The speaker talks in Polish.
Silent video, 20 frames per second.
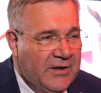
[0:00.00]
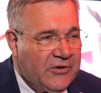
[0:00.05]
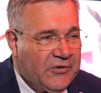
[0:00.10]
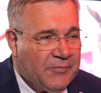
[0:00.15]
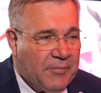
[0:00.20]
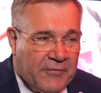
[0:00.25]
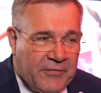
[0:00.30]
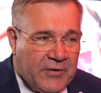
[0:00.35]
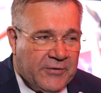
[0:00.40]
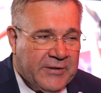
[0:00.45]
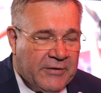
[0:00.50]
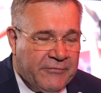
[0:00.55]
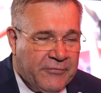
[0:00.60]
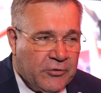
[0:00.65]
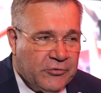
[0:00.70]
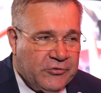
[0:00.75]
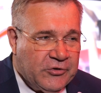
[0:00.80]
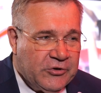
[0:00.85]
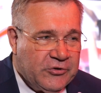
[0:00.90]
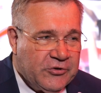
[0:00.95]
z powrotem
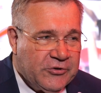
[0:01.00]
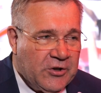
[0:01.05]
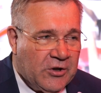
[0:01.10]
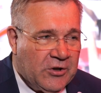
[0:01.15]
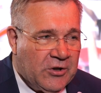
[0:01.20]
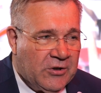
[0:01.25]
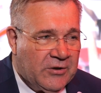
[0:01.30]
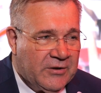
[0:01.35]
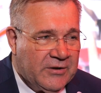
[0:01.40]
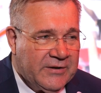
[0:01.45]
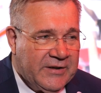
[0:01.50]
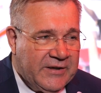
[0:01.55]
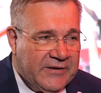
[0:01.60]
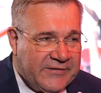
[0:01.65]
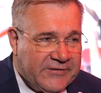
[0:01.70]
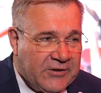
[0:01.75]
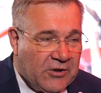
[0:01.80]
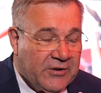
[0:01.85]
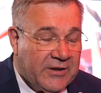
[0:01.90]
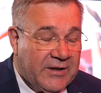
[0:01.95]
wrócić do
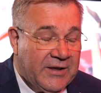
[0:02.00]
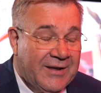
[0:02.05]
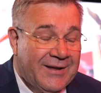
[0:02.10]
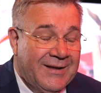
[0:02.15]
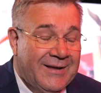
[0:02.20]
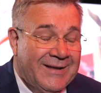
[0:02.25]
historii.